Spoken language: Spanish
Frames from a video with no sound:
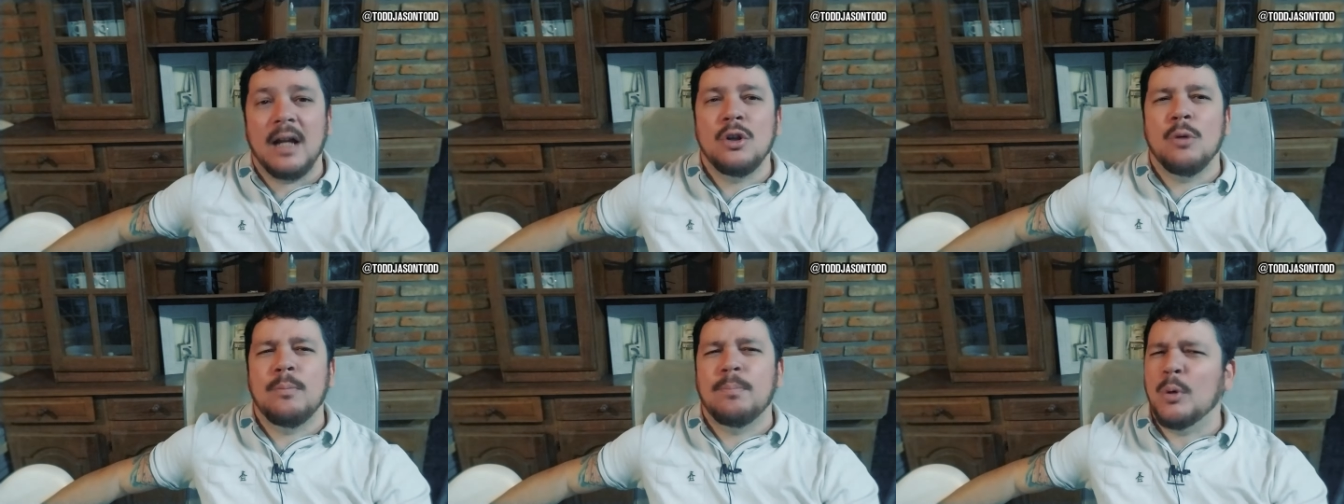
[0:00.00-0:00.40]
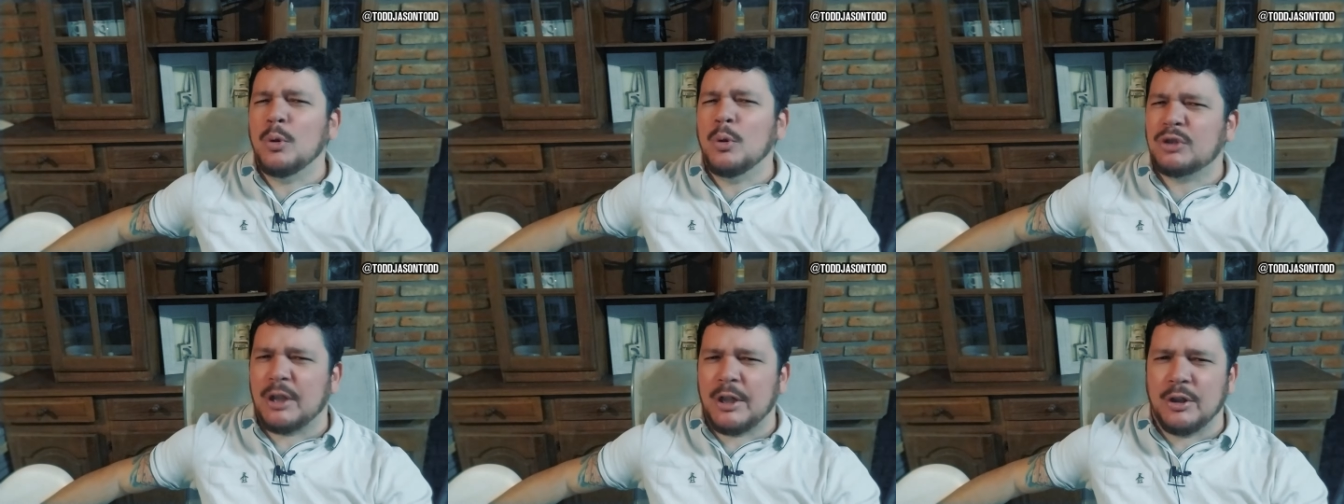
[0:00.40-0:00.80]
lo
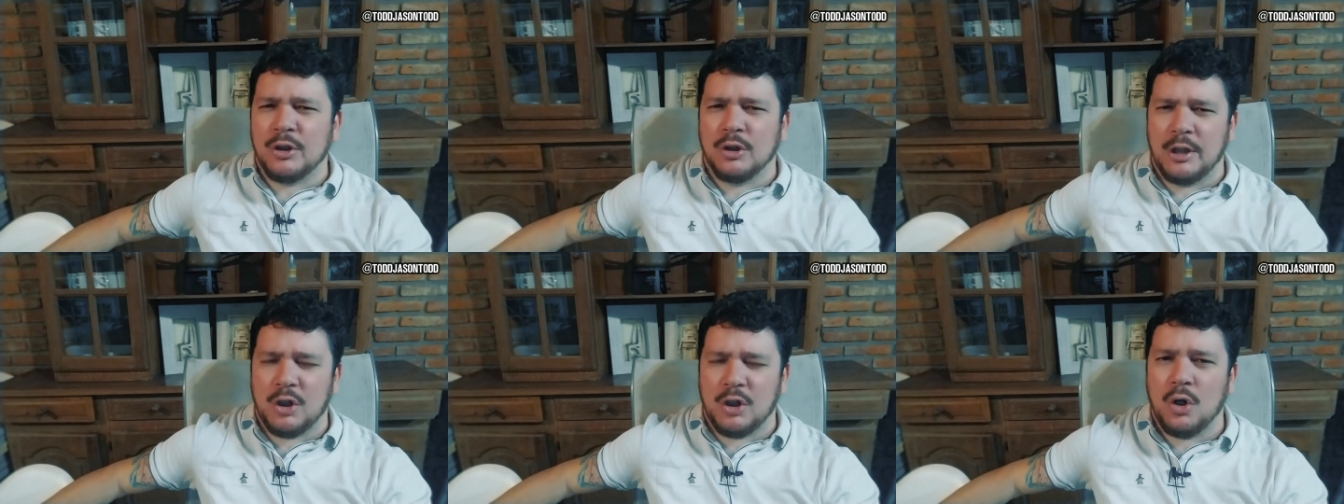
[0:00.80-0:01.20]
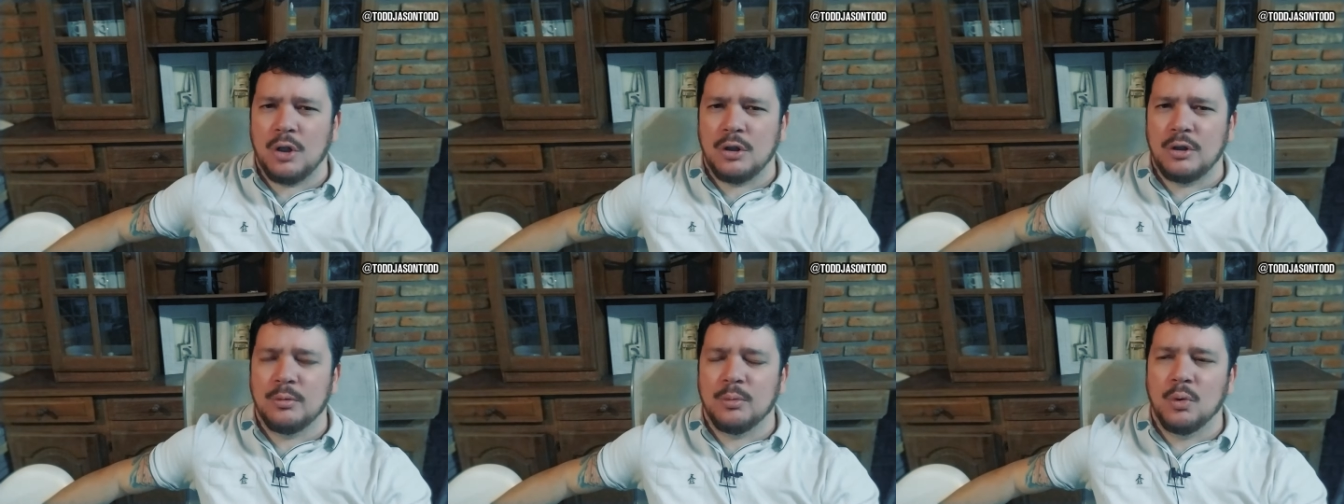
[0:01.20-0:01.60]
pútrido de
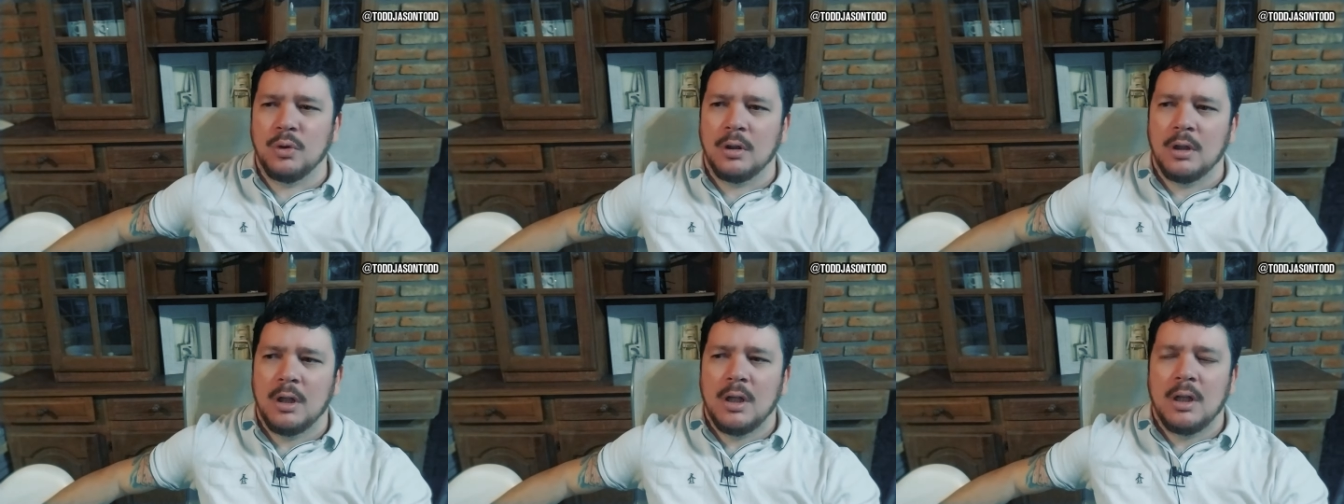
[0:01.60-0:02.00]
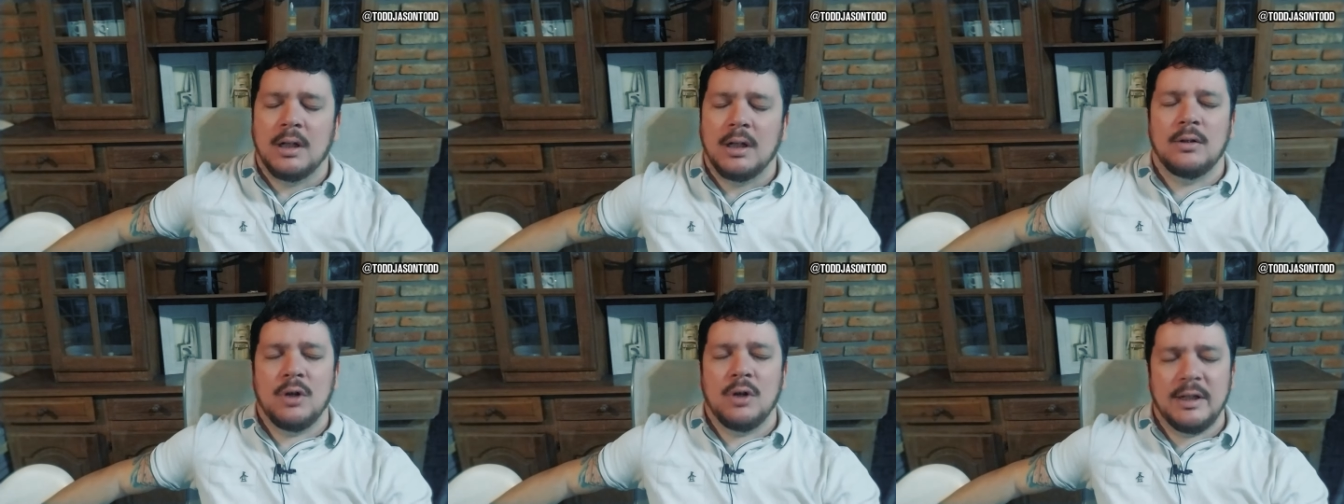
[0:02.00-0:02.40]
Hollywood
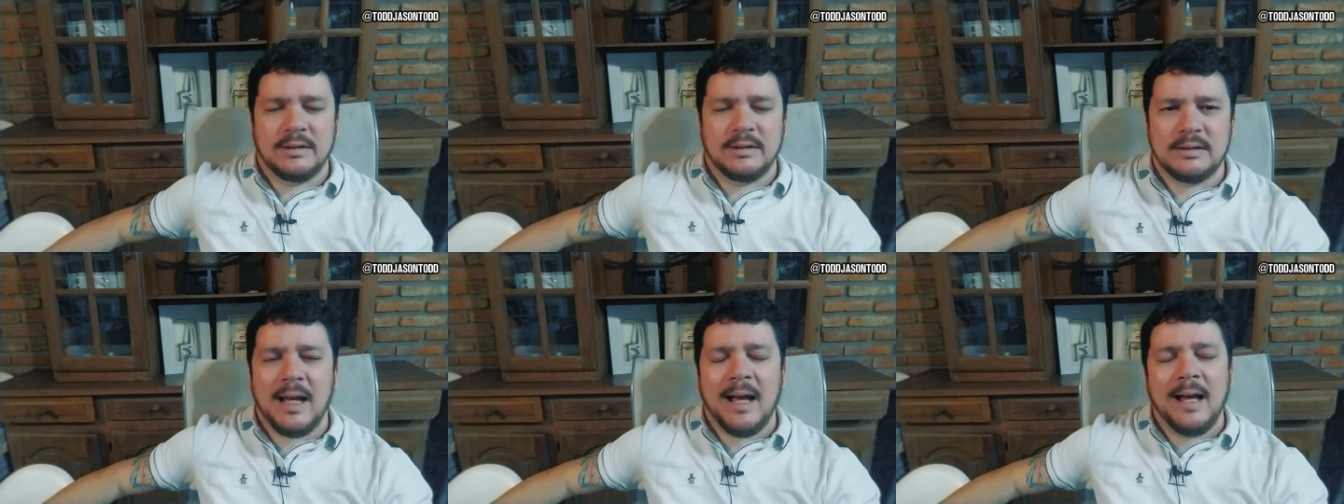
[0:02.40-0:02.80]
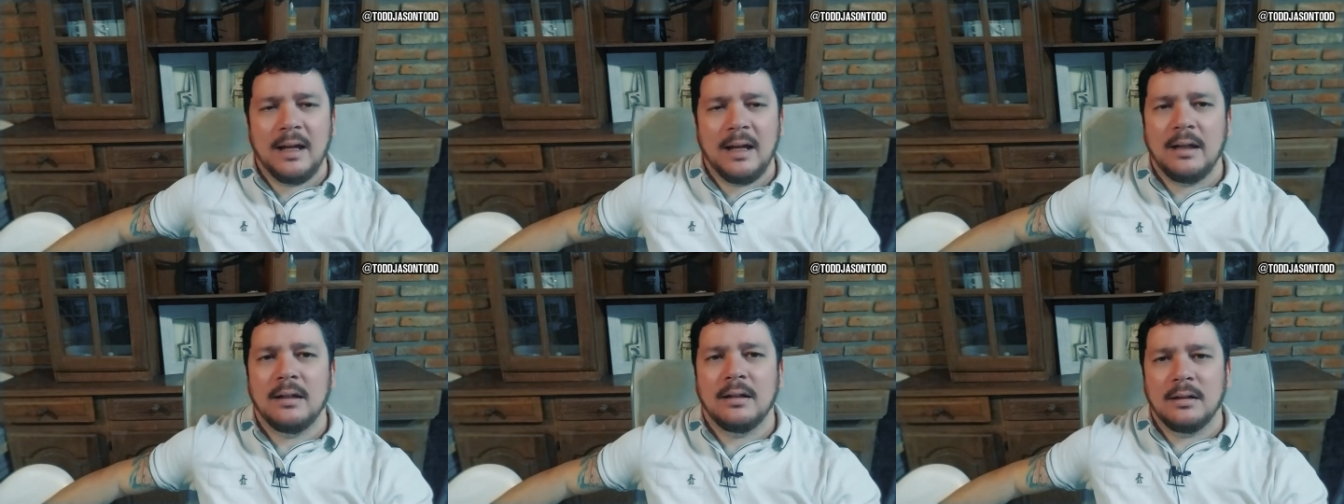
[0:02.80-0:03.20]
lo
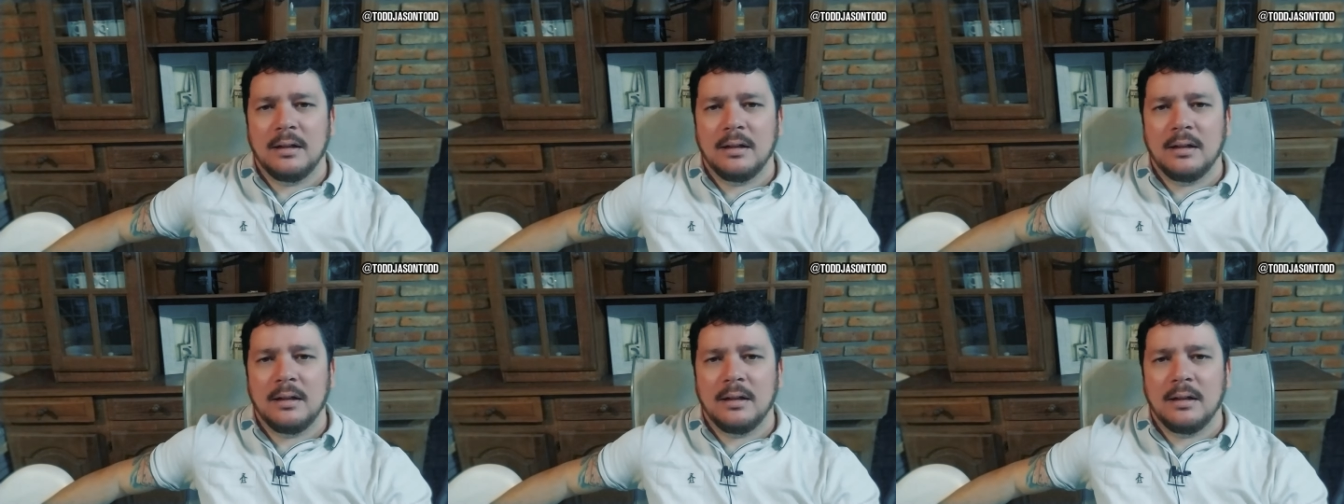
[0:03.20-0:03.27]
está